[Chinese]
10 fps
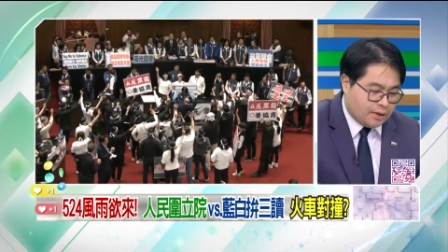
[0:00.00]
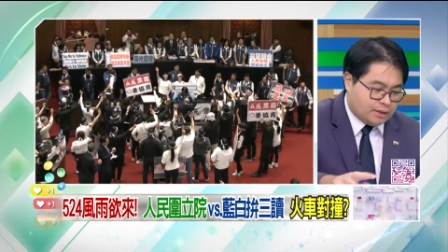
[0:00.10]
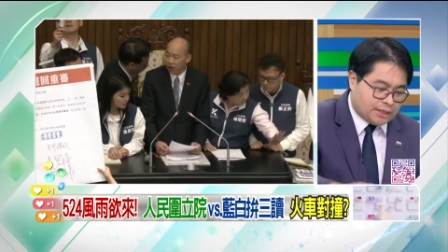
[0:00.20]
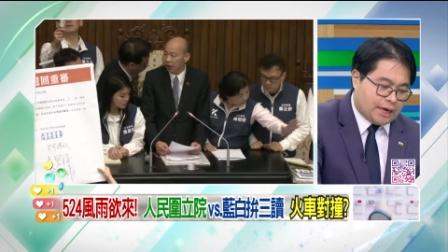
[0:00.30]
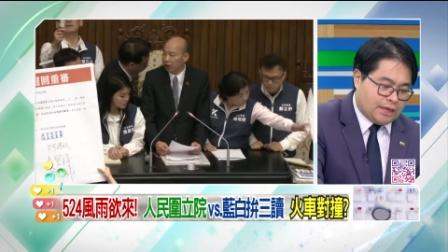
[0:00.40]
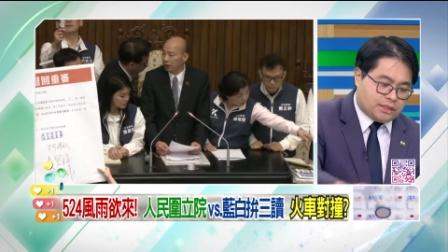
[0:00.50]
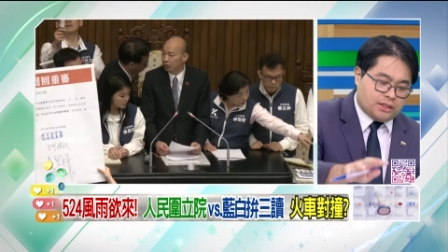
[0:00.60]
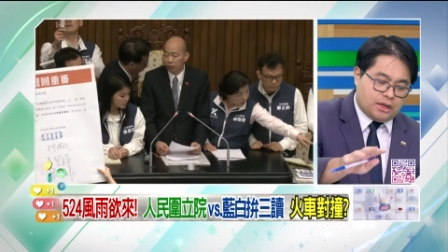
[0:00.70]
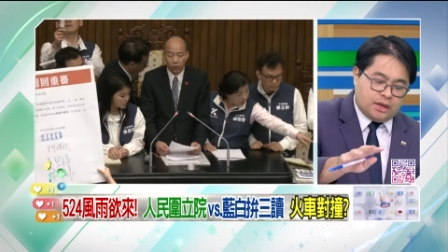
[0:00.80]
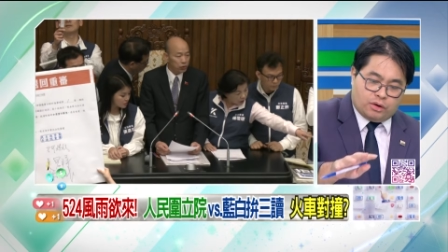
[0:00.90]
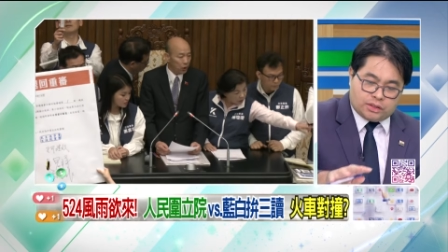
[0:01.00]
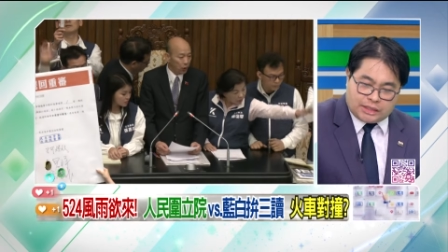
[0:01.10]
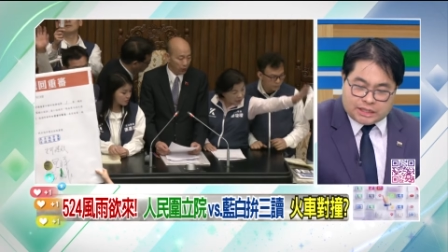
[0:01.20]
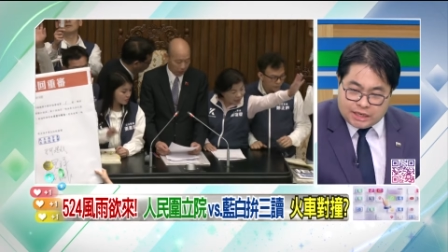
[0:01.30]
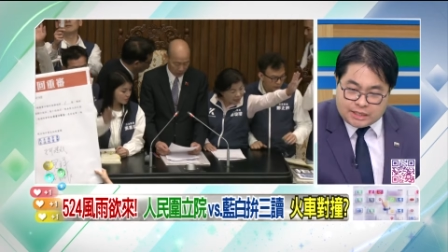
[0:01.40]
再来是，
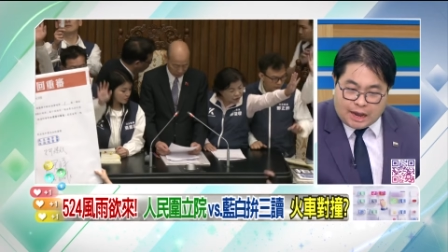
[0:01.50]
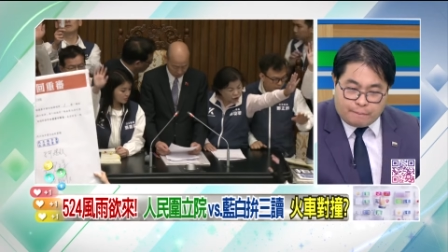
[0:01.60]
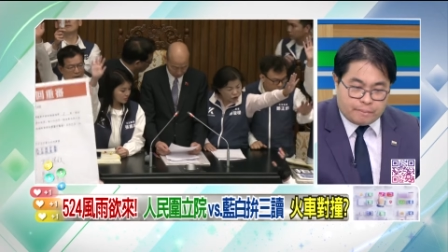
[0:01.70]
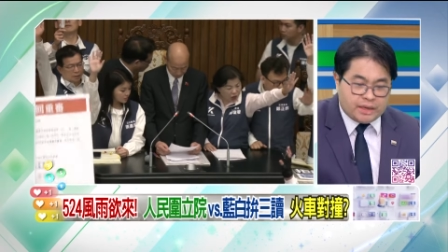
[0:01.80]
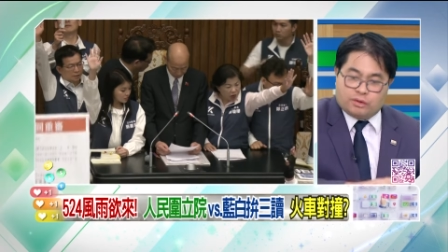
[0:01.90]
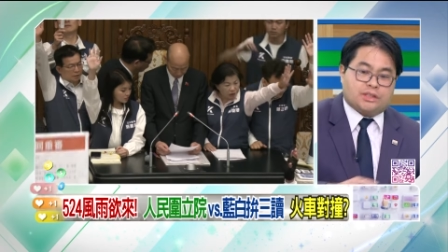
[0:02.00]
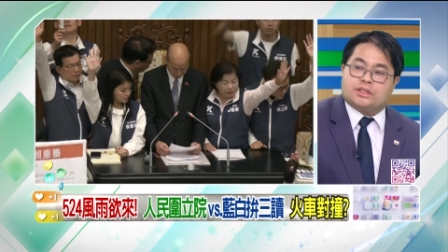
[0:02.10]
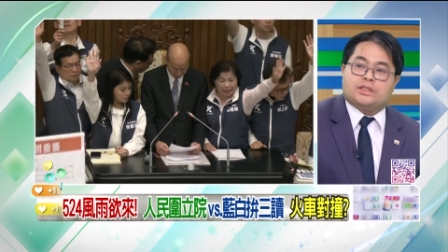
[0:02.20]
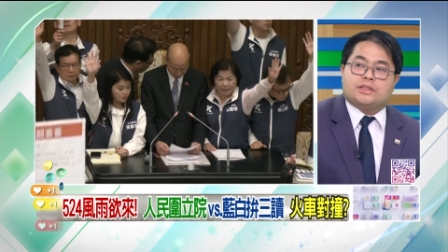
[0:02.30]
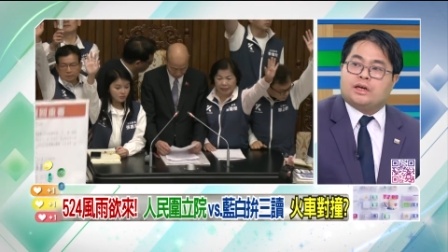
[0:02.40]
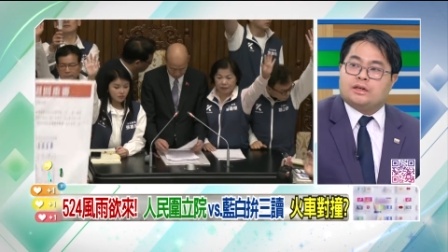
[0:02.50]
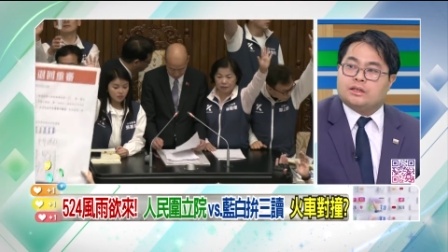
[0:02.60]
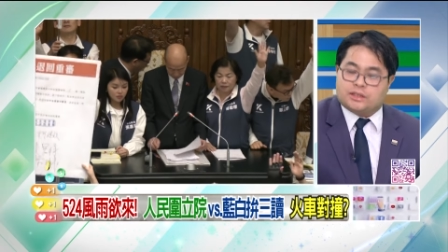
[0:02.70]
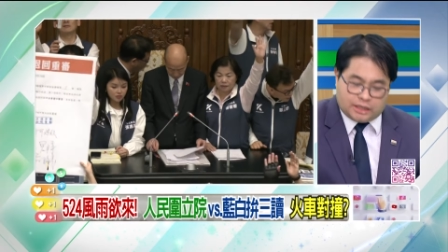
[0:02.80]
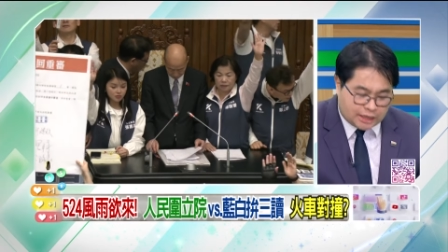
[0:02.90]
在协商没有实质的
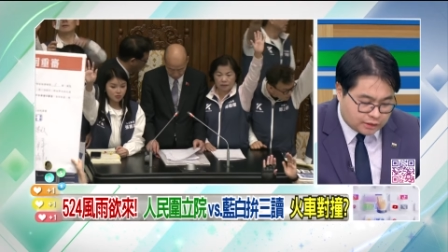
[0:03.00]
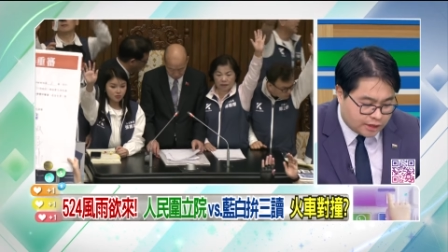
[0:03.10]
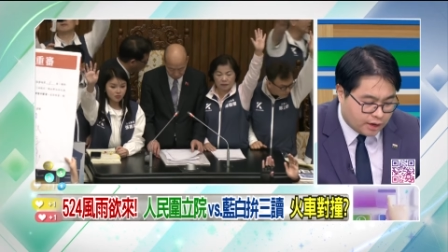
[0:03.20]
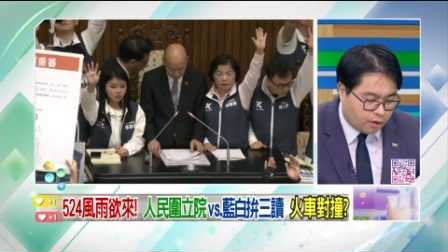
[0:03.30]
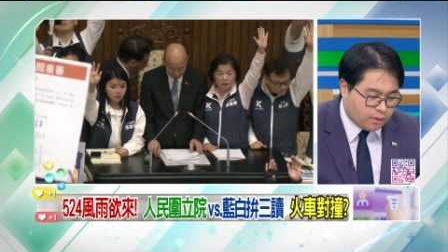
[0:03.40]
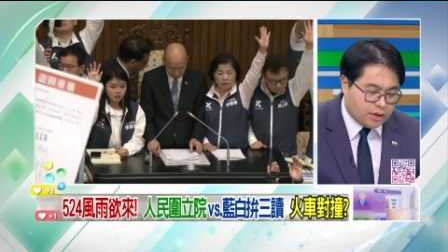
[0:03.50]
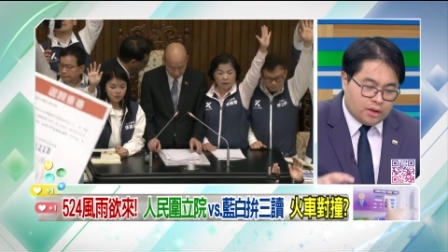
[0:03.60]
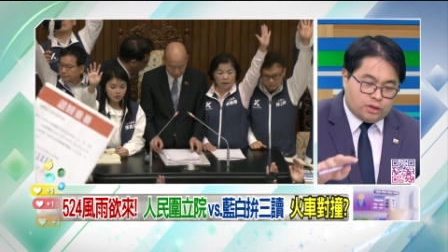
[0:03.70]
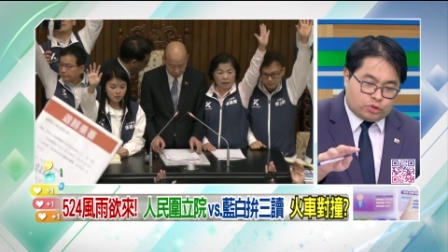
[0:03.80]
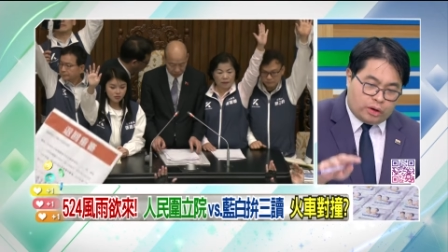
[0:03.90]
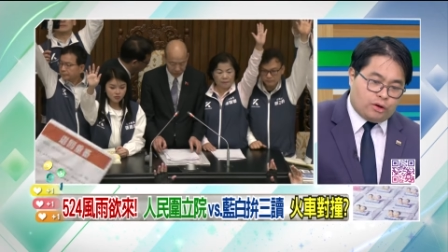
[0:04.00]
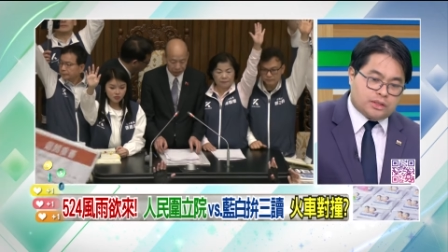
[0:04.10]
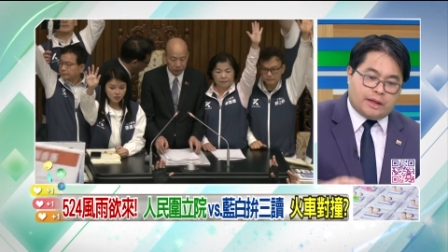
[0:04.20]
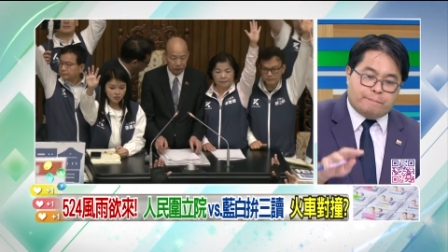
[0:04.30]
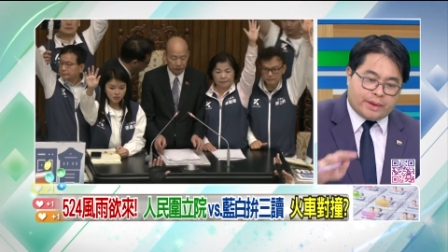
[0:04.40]
协商的内容，最后是
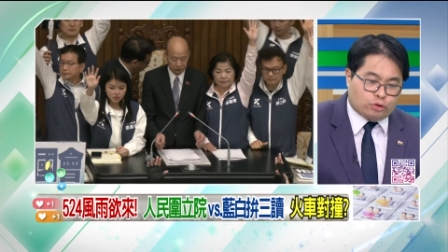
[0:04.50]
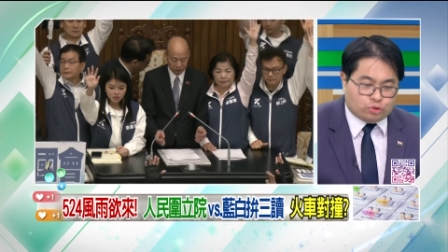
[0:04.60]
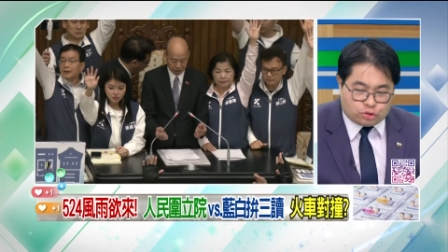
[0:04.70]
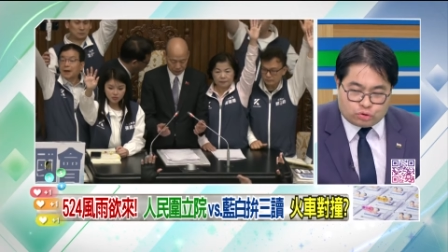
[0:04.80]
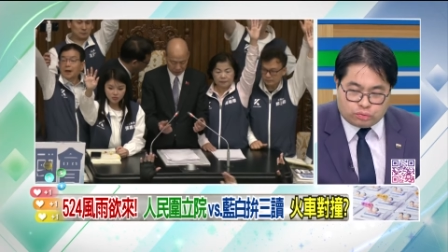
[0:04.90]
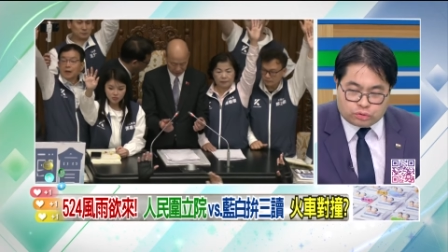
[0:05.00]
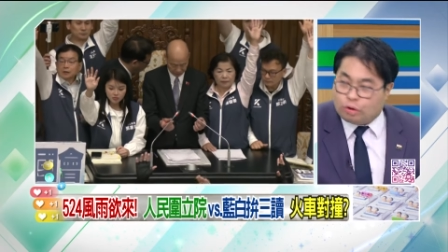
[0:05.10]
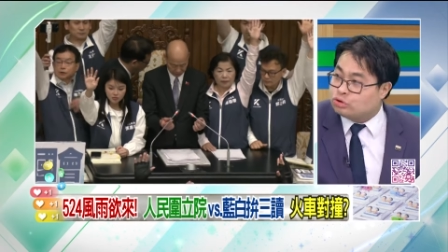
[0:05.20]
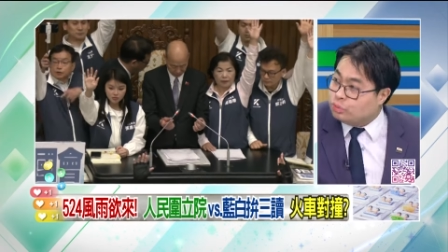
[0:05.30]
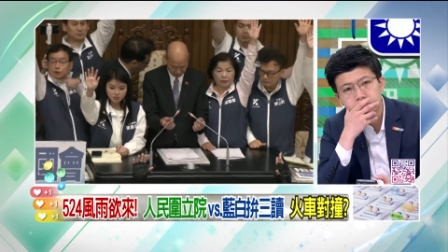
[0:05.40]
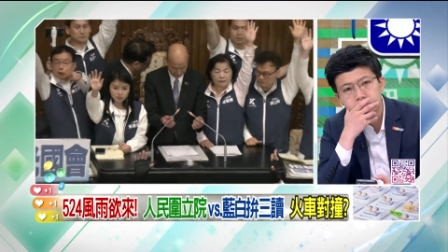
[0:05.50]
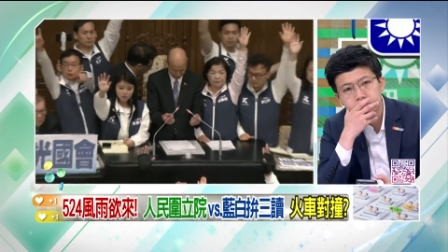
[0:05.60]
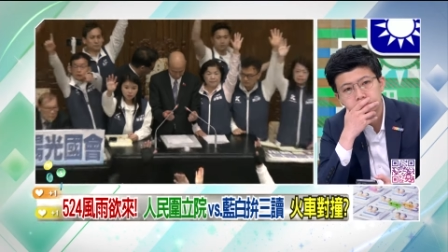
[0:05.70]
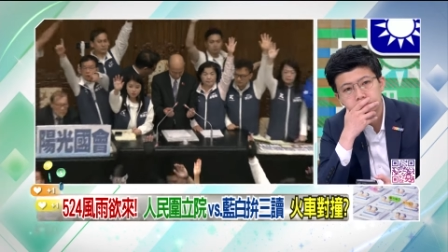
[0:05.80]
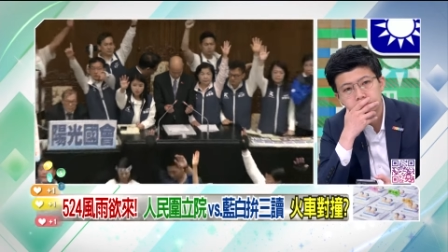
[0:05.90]
连表决数都出问
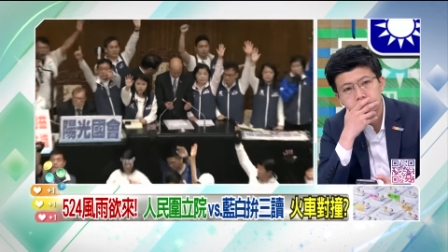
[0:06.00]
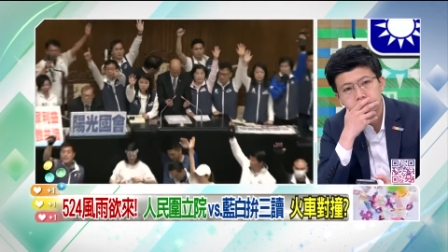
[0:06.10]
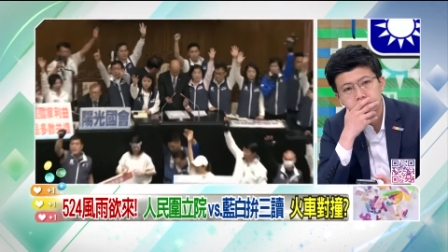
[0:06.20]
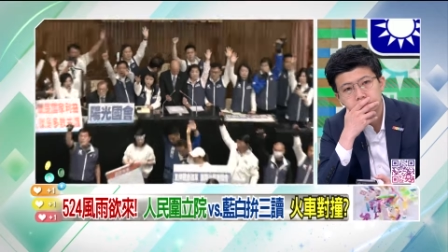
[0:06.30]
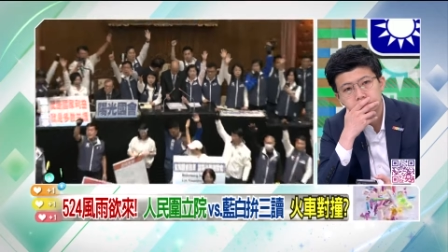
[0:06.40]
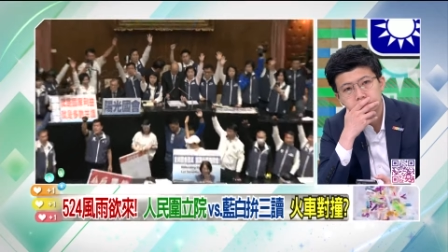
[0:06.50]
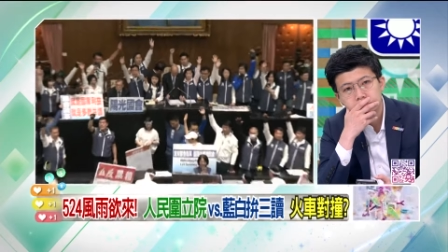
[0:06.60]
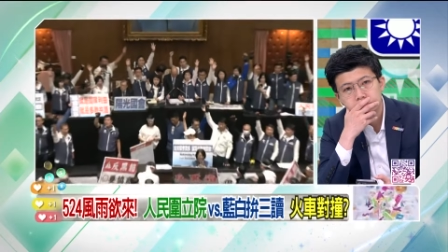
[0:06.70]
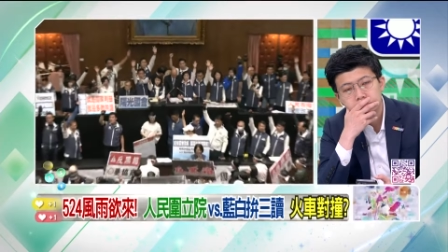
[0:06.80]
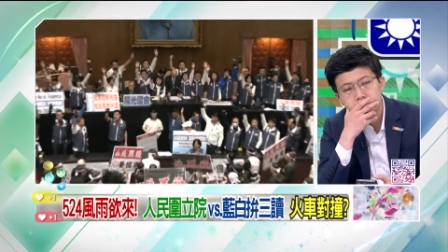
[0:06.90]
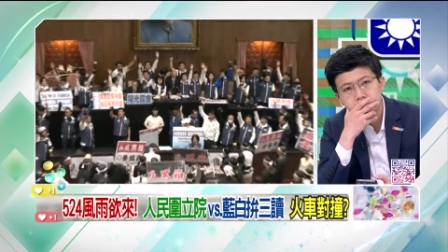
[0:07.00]
题，这个是整个程